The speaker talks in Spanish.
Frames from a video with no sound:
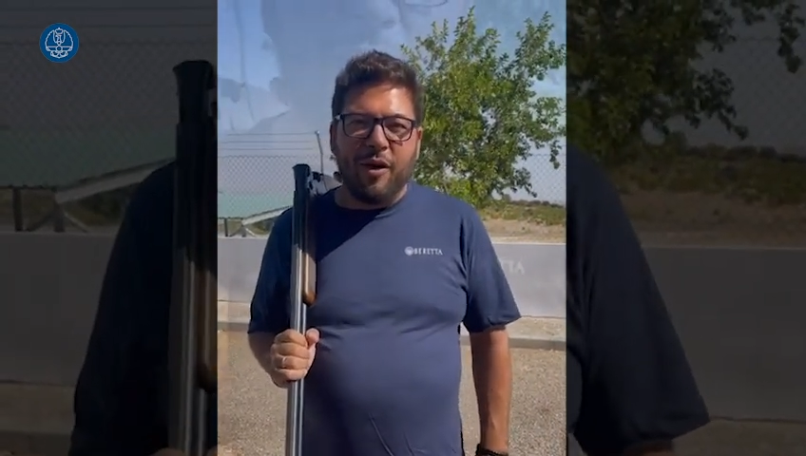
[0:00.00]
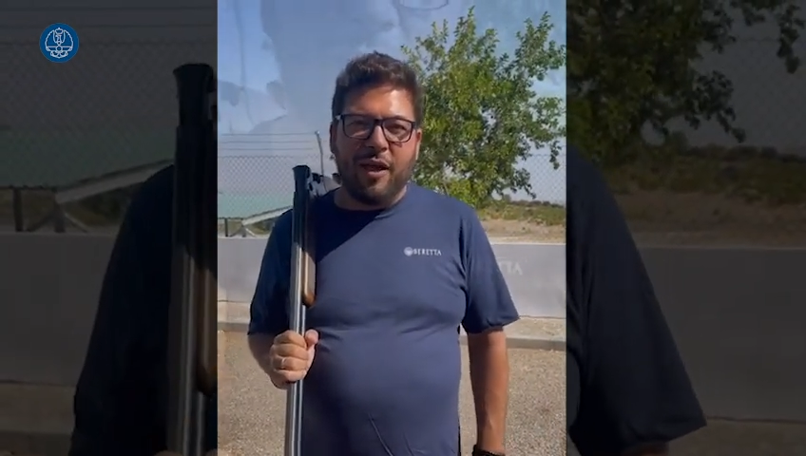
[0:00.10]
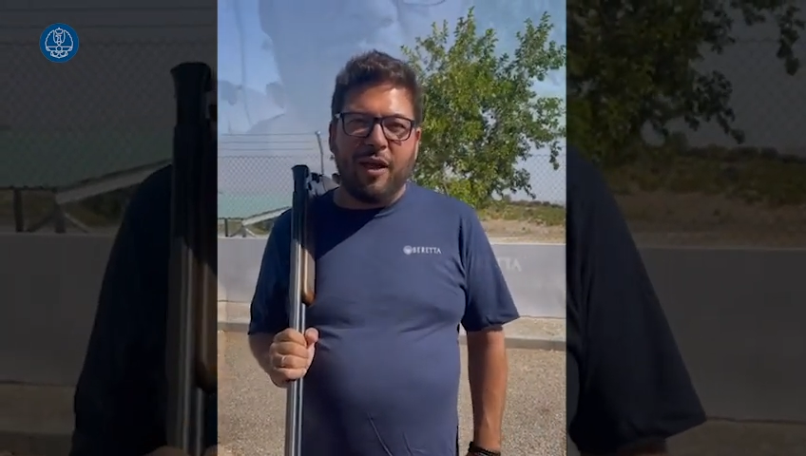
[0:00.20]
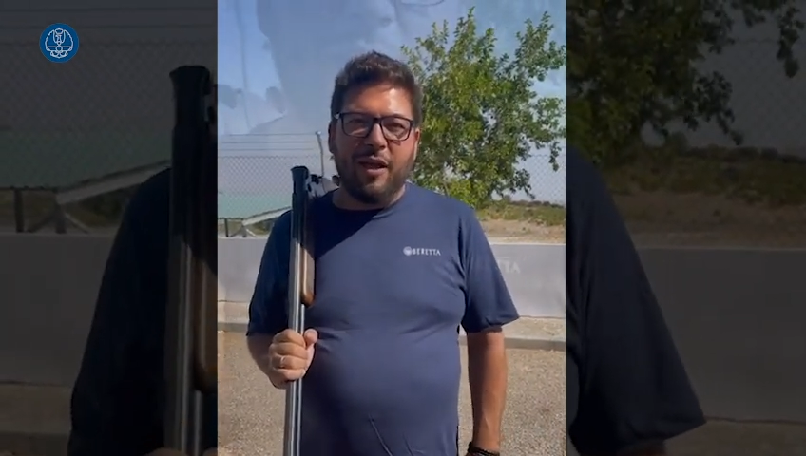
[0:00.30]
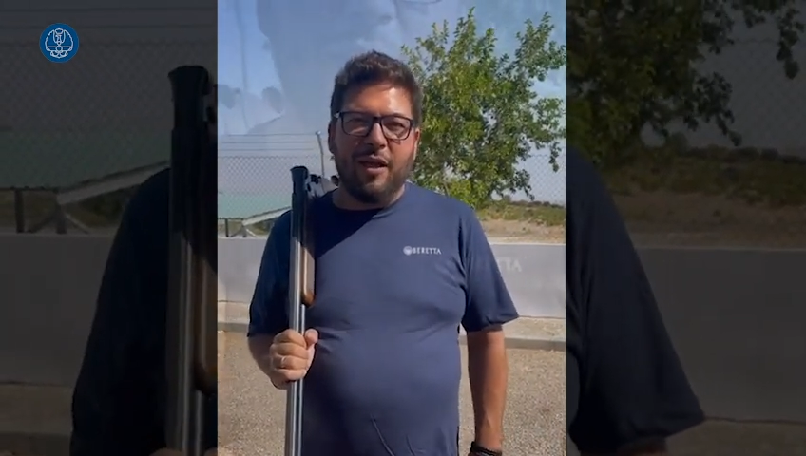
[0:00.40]

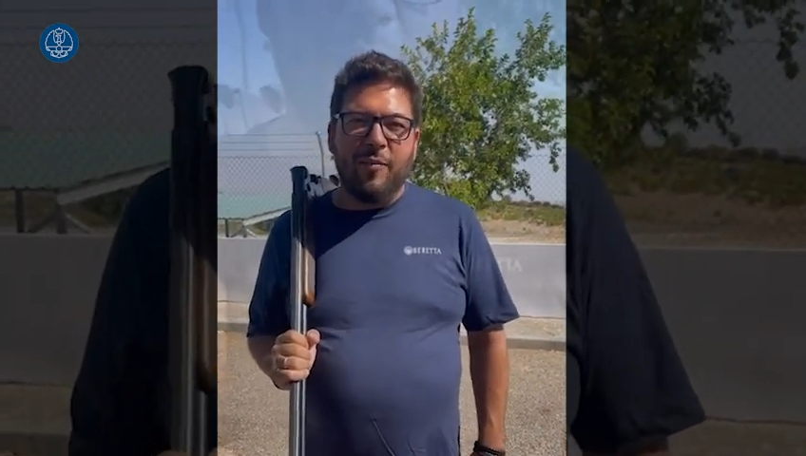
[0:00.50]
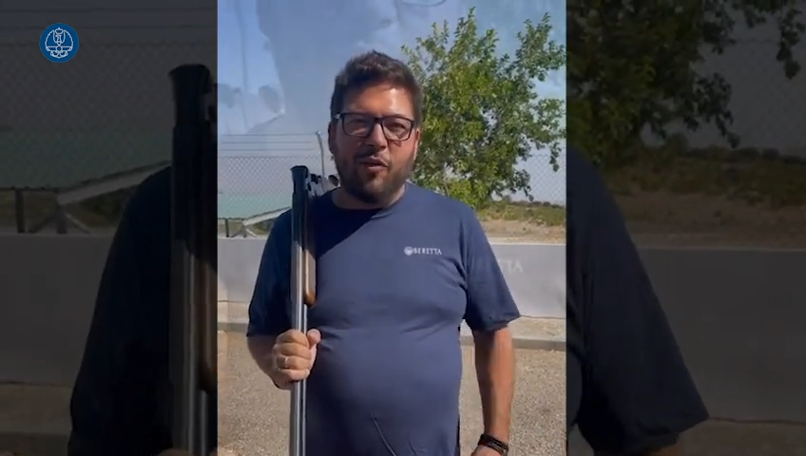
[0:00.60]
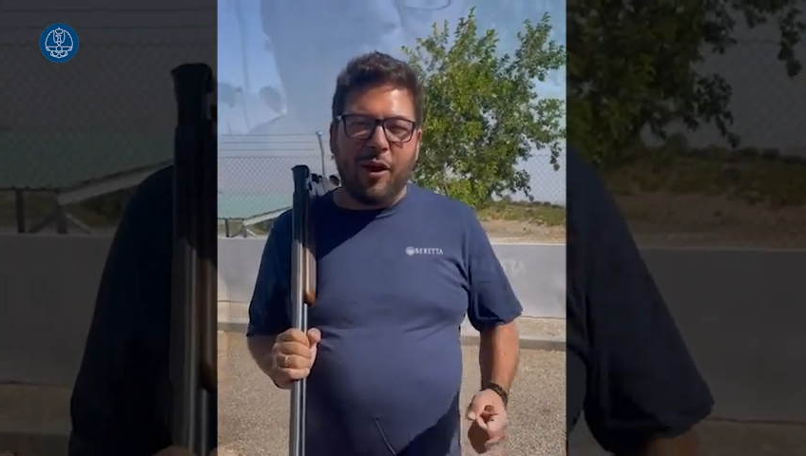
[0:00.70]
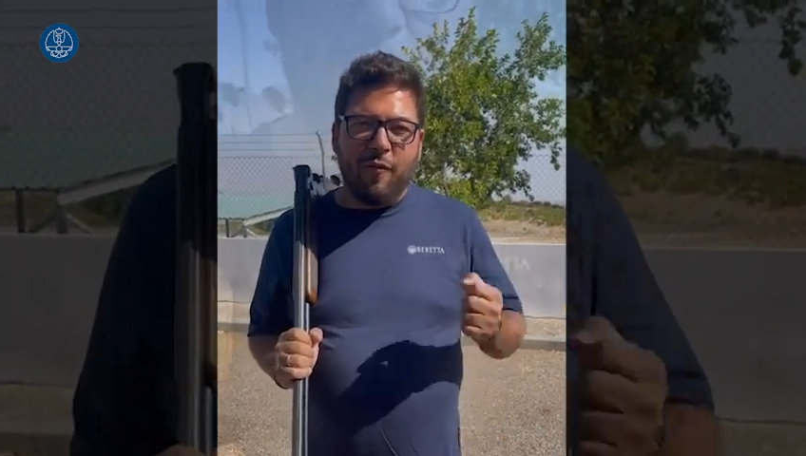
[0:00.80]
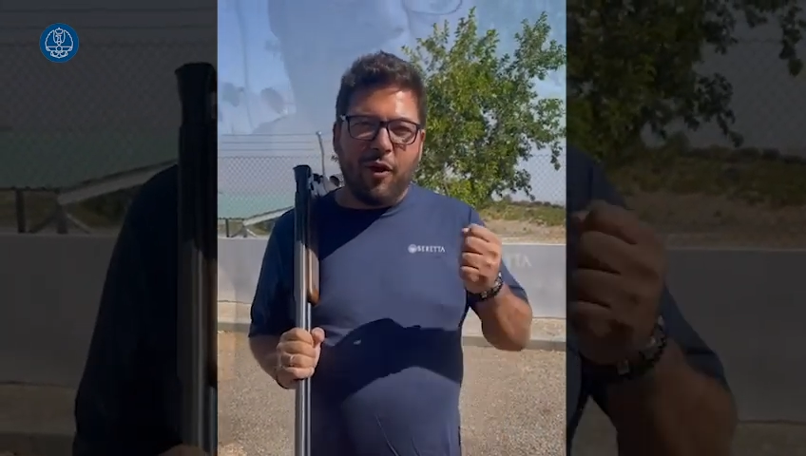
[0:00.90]
y
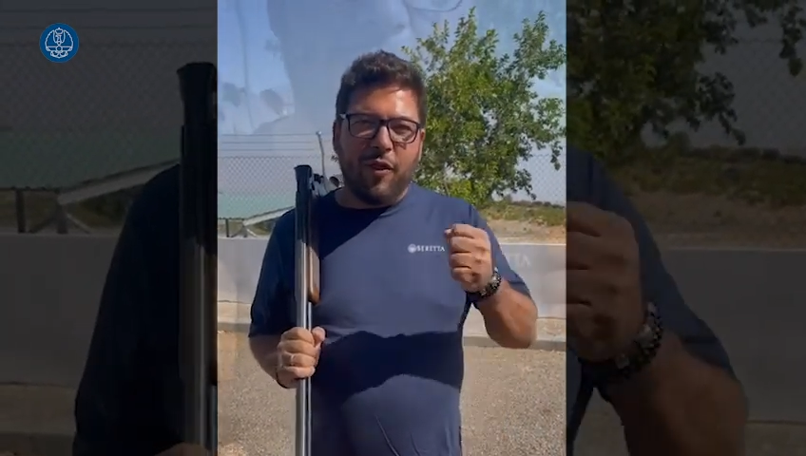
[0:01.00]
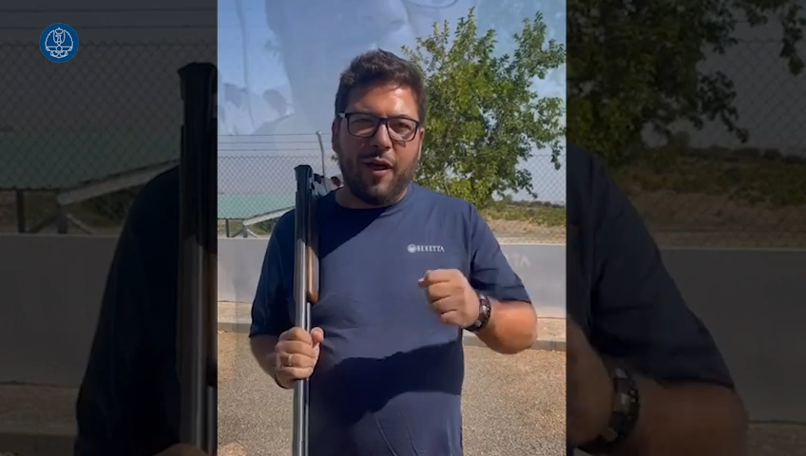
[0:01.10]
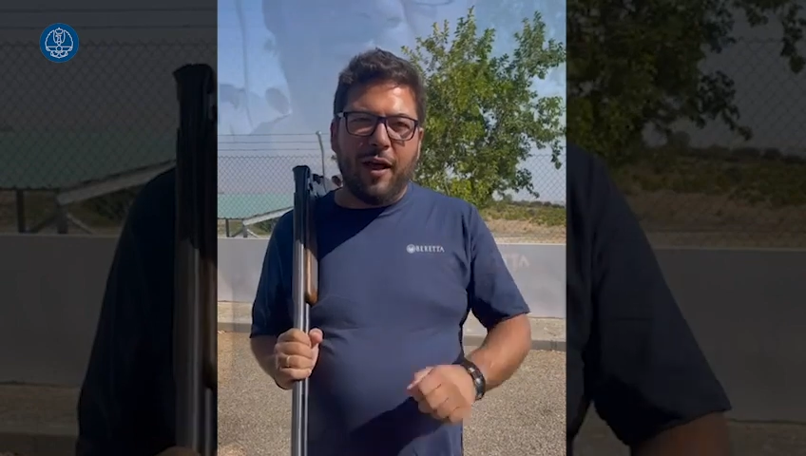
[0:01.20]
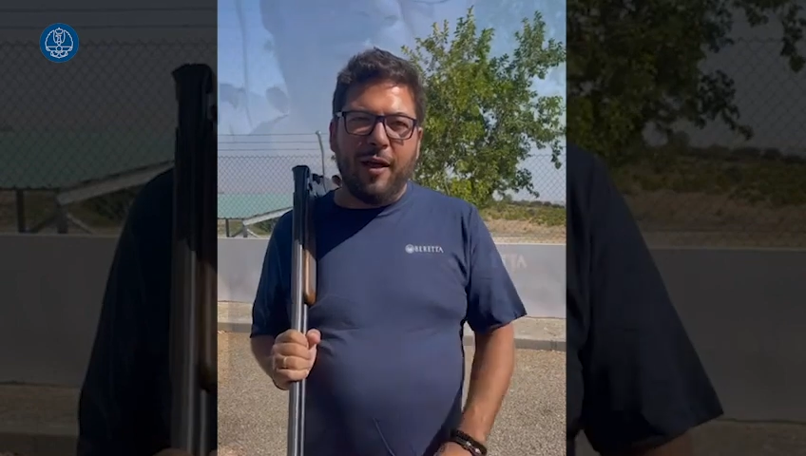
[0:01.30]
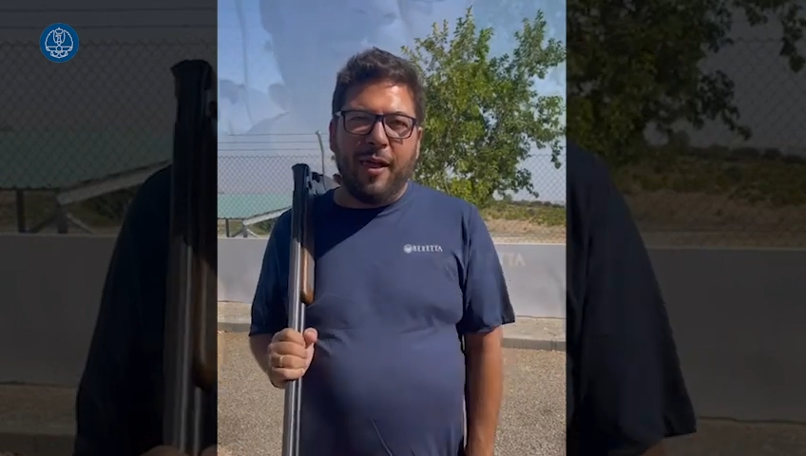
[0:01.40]
mucha
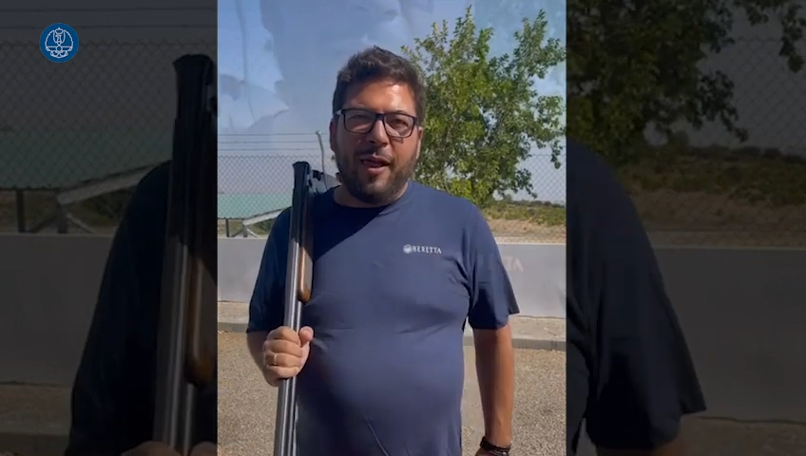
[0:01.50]
fuerza